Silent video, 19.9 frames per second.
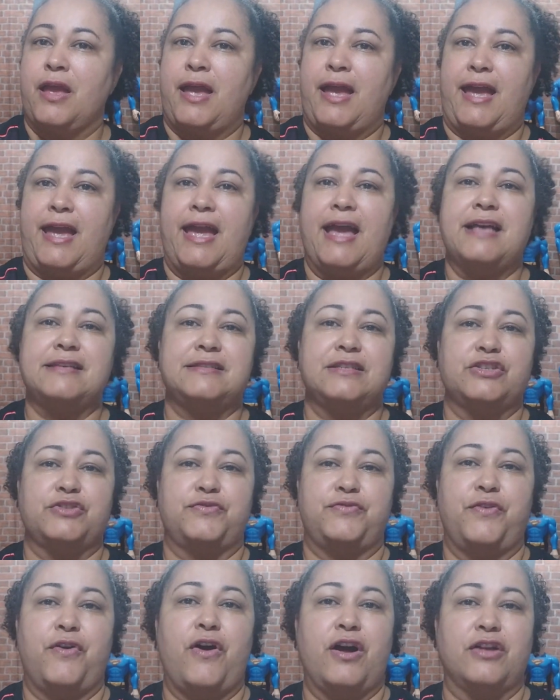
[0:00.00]
Essas
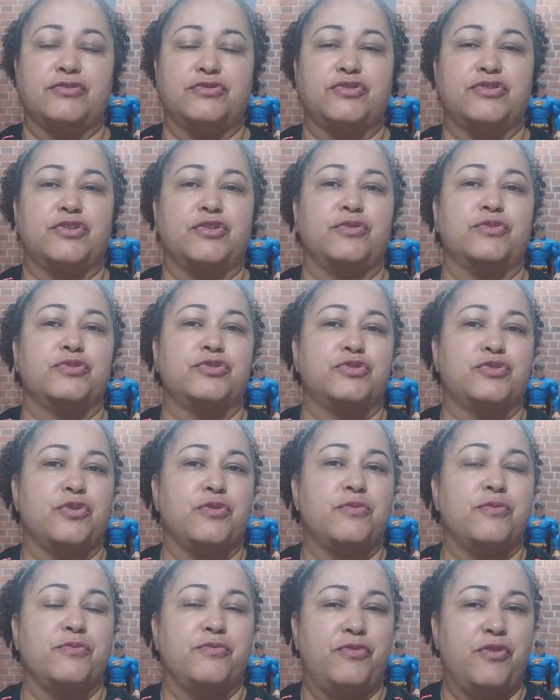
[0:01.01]
fotos que eu
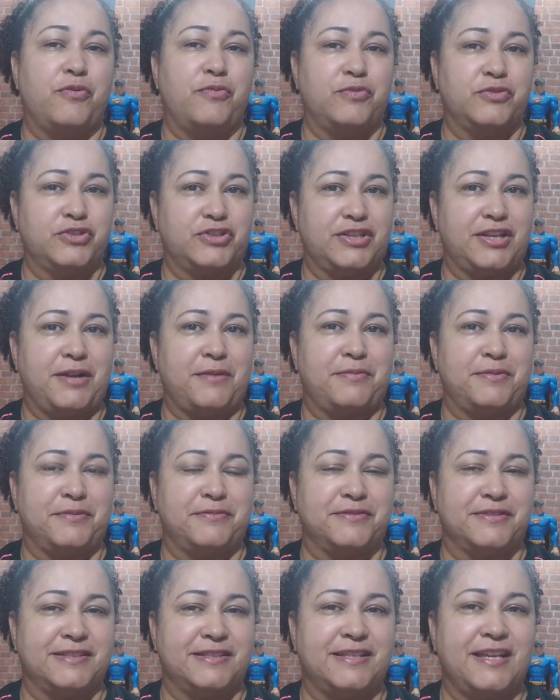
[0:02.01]
estou, vou mostrar para
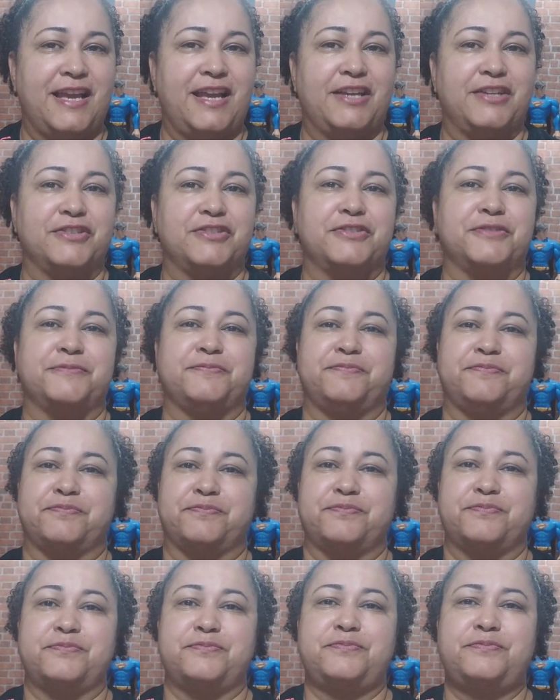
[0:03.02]
vocês
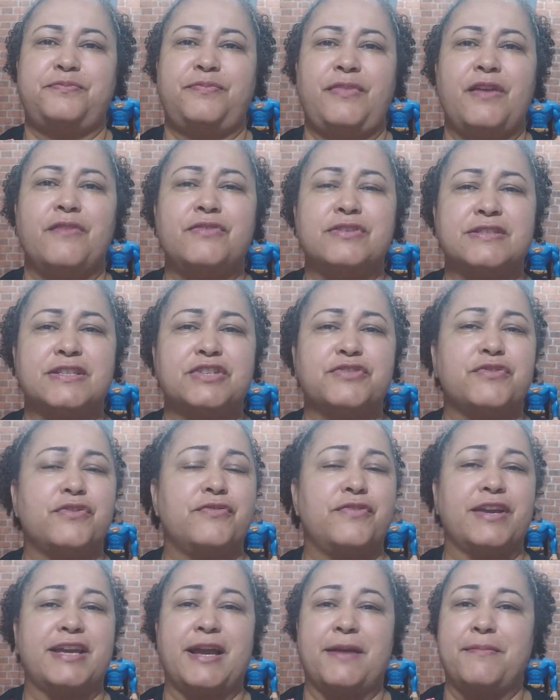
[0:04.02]
vocês vão
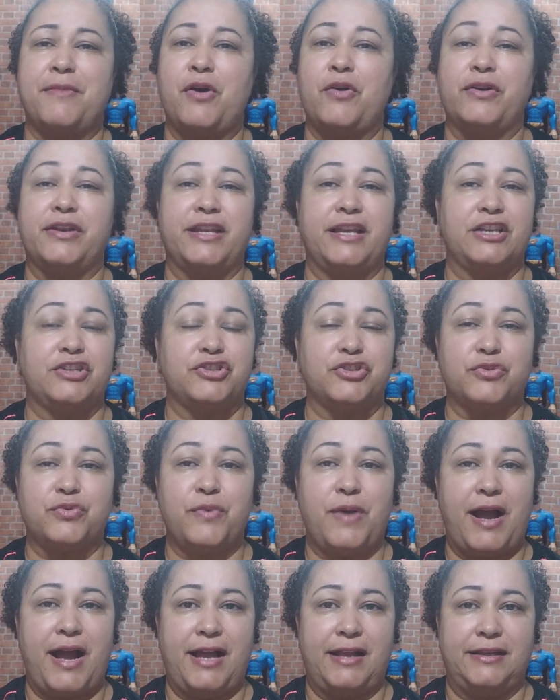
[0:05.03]
ver que é a maioria é de
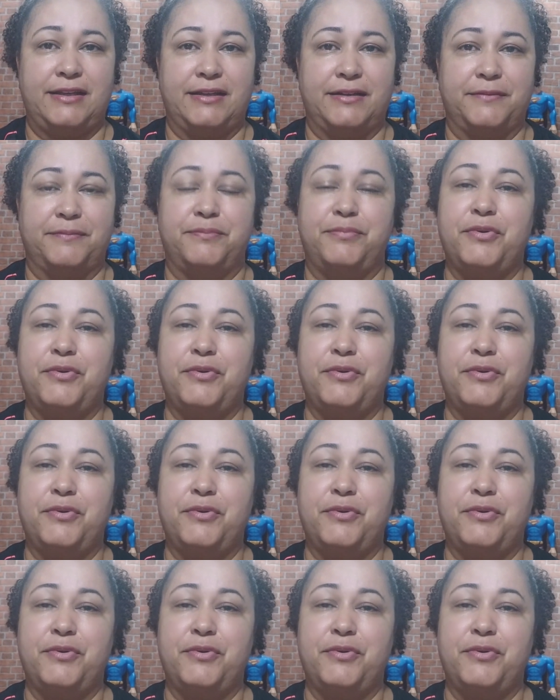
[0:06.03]
toalha.